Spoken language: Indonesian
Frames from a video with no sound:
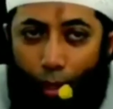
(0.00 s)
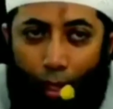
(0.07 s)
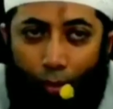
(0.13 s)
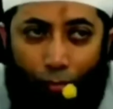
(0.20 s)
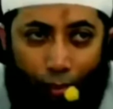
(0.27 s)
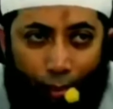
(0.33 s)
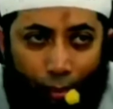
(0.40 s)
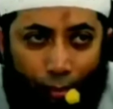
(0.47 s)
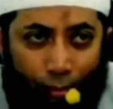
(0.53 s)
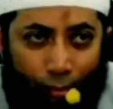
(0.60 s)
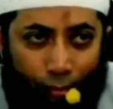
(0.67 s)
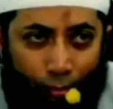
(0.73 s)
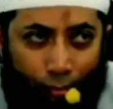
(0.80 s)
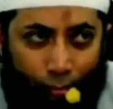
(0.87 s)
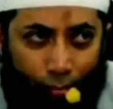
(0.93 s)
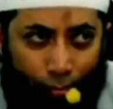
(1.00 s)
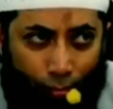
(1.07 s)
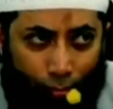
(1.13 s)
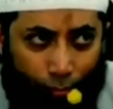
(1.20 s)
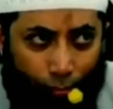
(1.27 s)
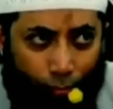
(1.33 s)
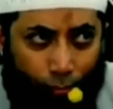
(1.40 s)
tua kafir.
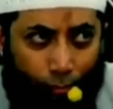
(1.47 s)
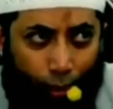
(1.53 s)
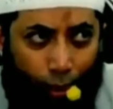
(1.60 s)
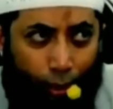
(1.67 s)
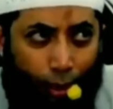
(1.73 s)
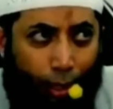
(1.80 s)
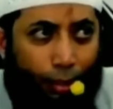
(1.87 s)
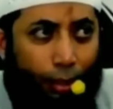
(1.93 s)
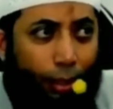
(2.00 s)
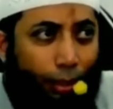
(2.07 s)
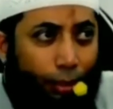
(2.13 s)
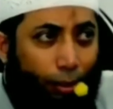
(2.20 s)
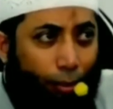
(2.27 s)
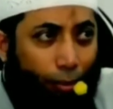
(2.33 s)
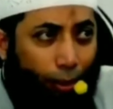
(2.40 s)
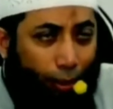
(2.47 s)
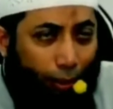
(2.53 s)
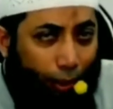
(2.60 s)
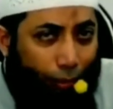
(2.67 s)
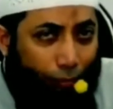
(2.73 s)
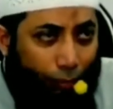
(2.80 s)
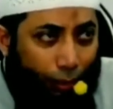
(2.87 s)
Karena anak-anak orang
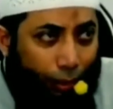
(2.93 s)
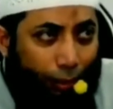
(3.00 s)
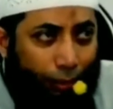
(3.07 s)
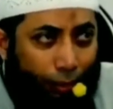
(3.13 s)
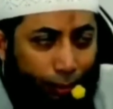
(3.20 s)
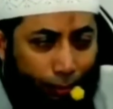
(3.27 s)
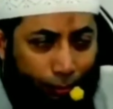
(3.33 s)
kafir